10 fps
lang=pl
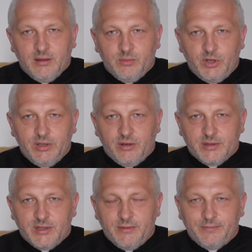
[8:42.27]
Moi
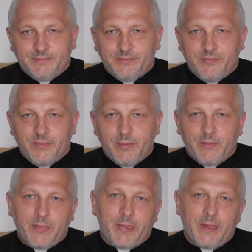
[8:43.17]
drodzy,
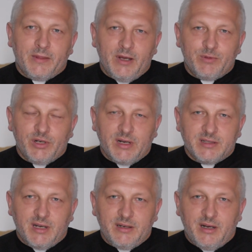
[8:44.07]
te
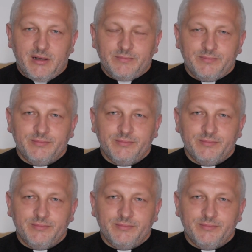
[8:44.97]
przykazania